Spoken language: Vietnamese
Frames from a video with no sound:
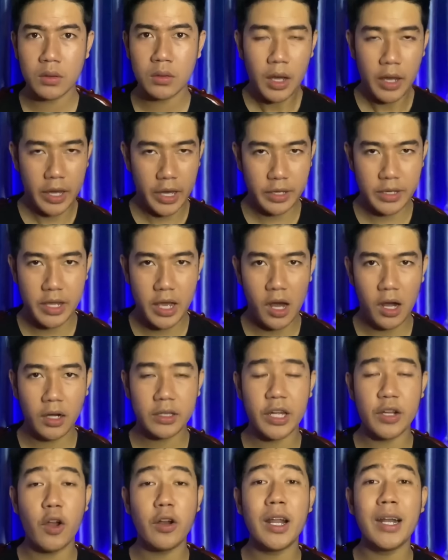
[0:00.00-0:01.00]
Hiện giờ
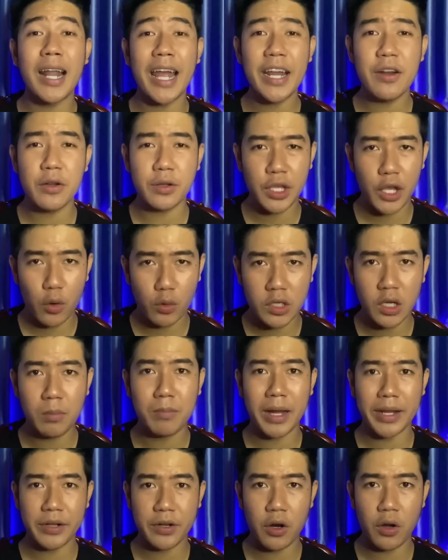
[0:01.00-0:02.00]
thì nó đã lấy được nhiều sức
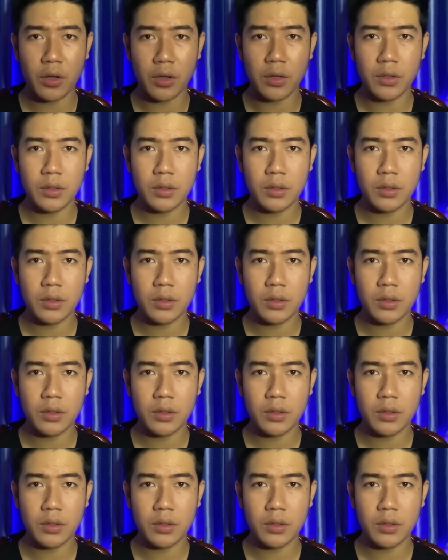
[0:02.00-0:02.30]
mạnh rồi